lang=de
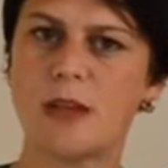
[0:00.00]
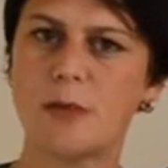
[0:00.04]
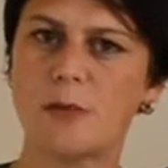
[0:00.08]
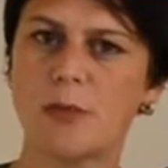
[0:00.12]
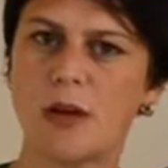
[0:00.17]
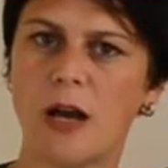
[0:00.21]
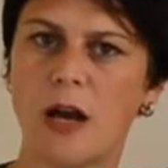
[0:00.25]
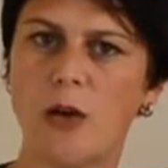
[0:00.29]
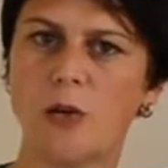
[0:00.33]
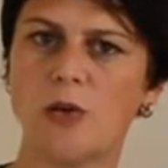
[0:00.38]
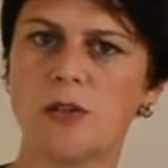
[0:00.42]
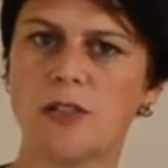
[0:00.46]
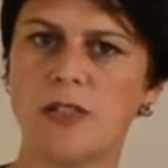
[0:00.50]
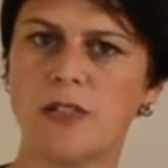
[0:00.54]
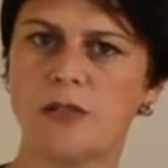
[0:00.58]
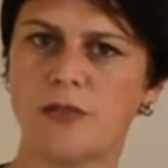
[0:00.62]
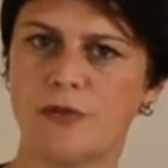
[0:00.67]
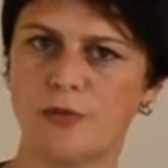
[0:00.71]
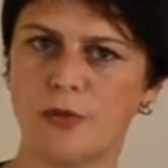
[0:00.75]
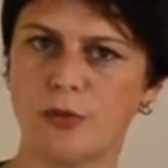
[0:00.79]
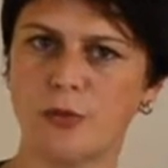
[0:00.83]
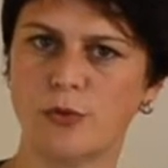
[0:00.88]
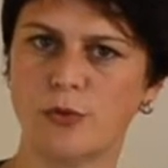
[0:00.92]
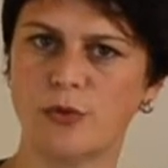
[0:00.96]
braucht es
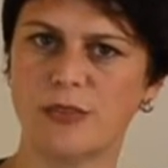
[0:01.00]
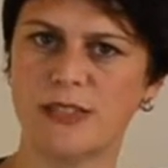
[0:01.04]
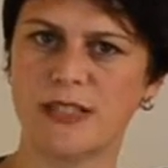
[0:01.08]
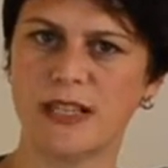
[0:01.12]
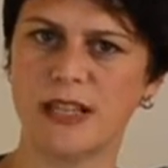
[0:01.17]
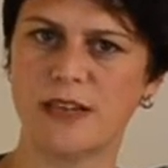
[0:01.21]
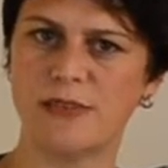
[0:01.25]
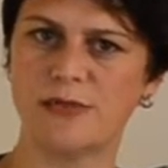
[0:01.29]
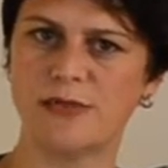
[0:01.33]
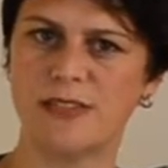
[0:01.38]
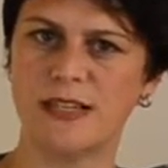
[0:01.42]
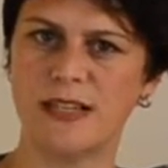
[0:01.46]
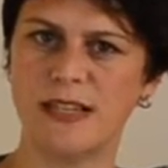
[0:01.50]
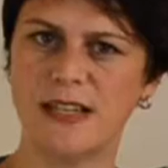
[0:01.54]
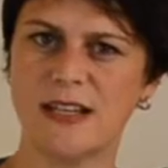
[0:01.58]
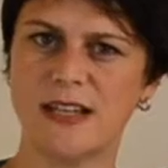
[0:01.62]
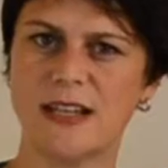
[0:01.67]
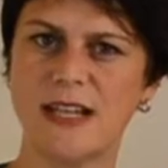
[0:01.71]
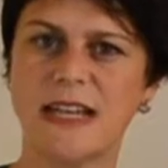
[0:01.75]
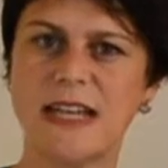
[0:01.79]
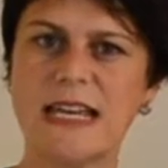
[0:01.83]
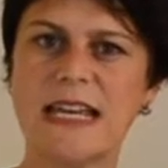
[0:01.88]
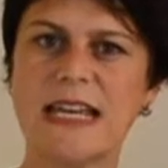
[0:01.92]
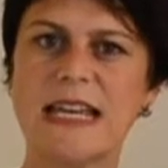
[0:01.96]
Führungskräfte,
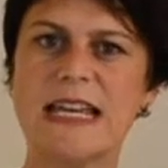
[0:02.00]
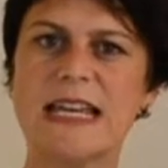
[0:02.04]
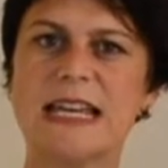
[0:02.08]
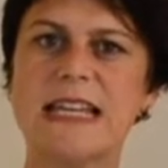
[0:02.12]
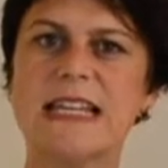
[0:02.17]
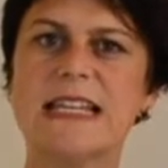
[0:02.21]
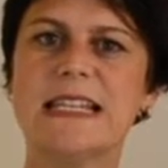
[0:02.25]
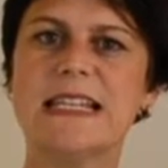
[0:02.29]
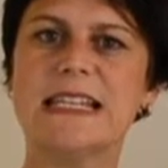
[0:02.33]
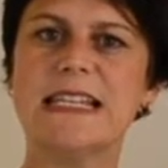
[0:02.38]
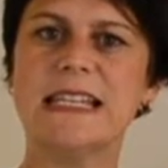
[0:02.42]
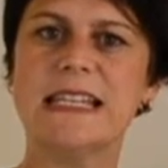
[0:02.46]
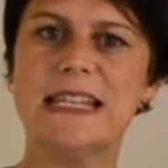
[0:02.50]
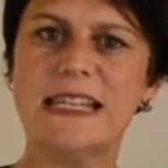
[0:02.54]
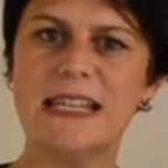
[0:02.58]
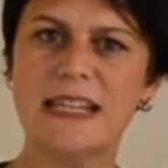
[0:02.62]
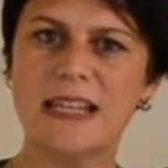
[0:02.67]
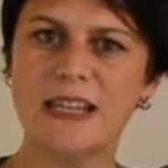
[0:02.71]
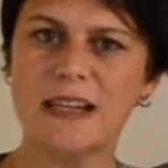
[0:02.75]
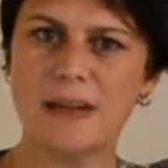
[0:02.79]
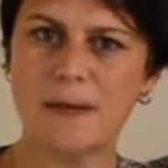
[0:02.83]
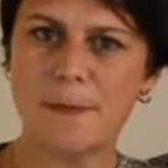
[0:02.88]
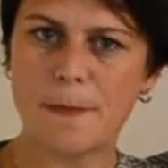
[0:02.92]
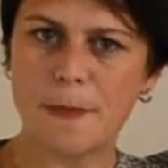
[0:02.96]
die
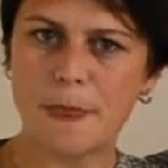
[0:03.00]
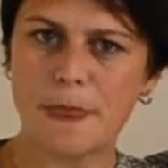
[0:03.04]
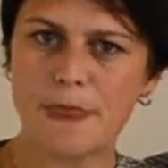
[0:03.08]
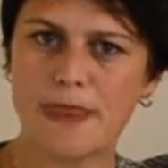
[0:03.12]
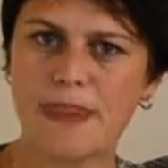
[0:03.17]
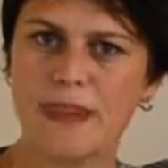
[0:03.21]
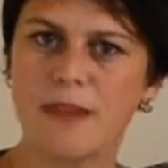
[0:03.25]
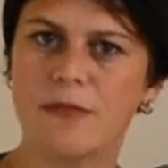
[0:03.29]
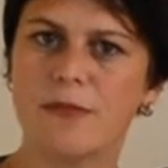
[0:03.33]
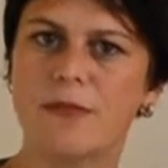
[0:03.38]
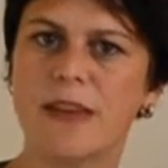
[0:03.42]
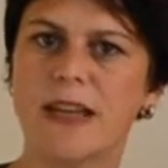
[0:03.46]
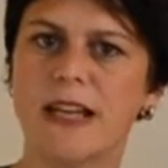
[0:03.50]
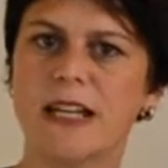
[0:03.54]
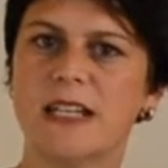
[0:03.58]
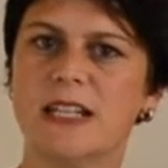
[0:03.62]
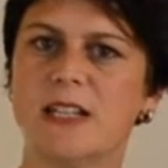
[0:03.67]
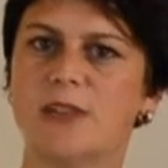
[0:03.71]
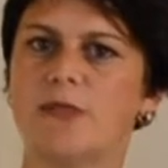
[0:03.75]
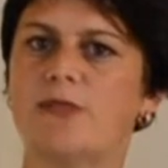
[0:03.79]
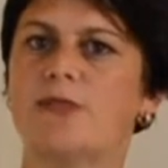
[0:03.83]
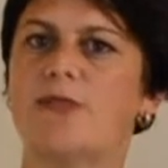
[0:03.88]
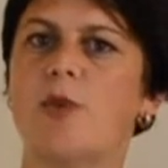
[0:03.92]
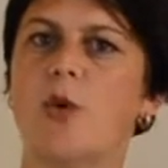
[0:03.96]
die
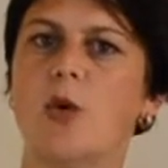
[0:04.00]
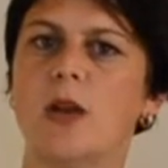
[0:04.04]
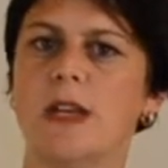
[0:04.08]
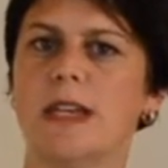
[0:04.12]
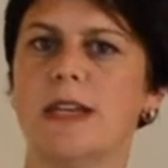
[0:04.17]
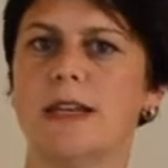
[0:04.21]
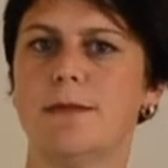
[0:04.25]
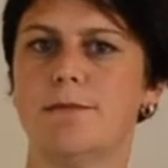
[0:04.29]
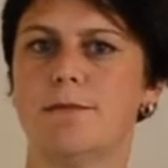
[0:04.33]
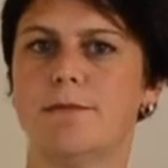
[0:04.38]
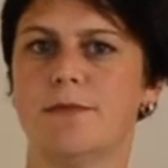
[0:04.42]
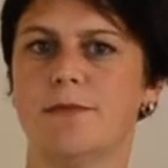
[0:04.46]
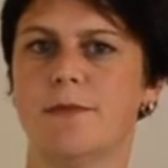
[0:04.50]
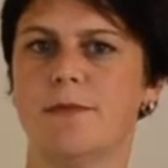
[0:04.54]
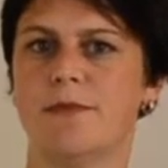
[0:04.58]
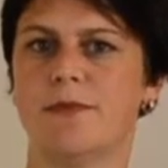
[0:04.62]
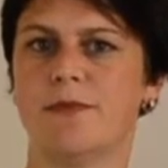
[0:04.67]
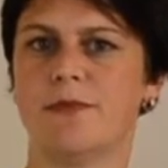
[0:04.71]
Werte vorleben.